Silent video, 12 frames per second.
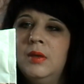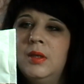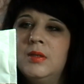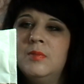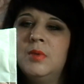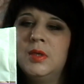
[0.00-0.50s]

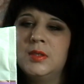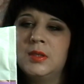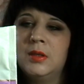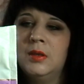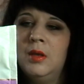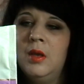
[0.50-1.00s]
эти
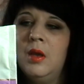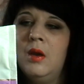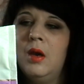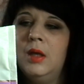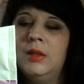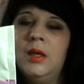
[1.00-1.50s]
маски.
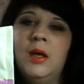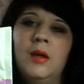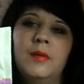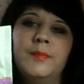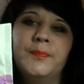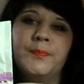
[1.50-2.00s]
Она,